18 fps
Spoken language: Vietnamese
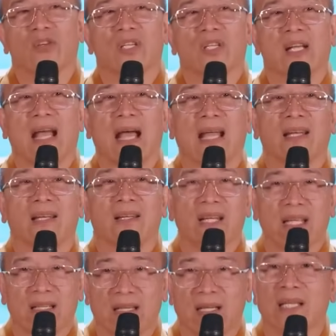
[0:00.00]
có những cái là
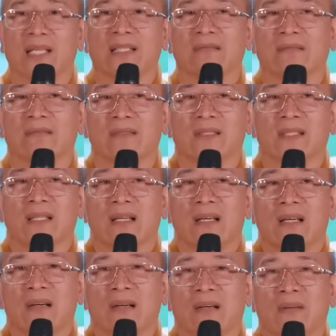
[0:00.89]
định hình
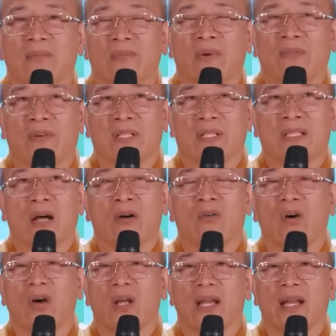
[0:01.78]
mà Phật
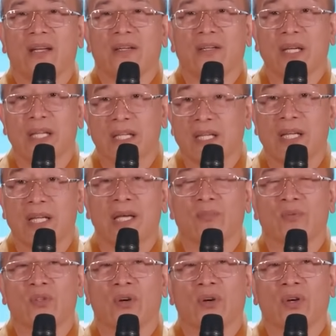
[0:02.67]
giáo gọi là định
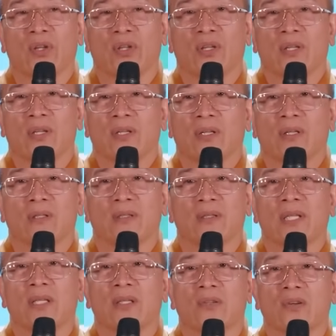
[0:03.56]
nghiệp rồi,
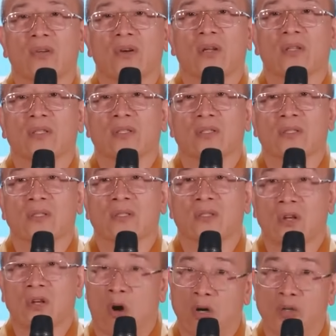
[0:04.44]
thì nó
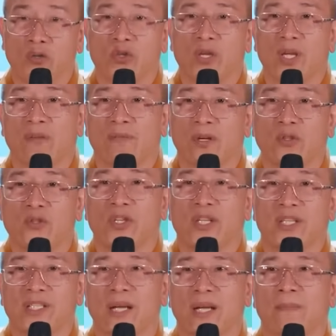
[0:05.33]
khó chuyển, nó
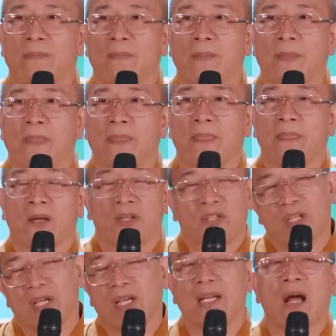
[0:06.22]
chuyển chậm.
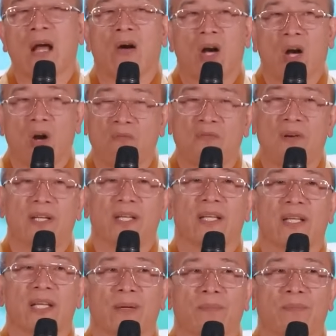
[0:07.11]
Những cái nào không phải
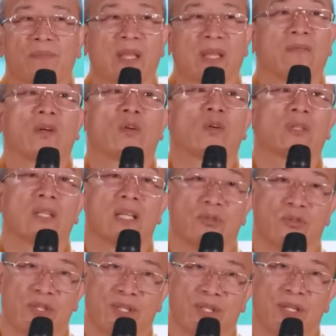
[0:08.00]
định nghiệp ta vẫn có
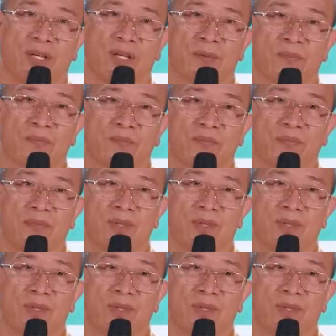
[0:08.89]
thể chuyển được.